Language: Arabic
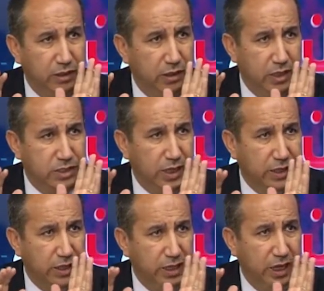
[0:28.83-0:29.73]

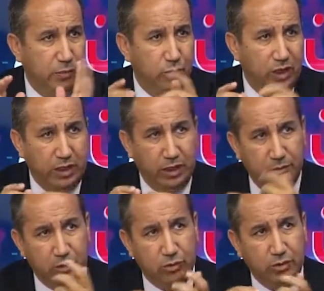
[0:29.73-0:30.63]
الاسعار اللي حب ولكن
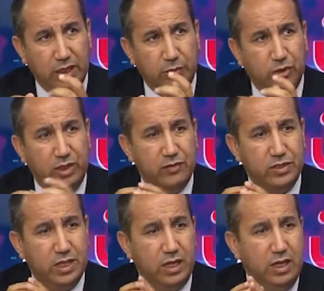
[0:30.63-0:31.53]
لما تكون كاين
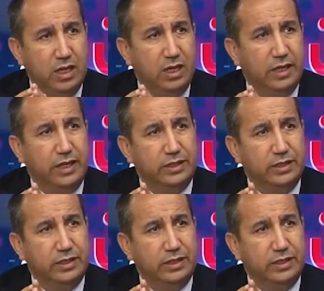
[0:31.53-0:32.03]
منافسه راح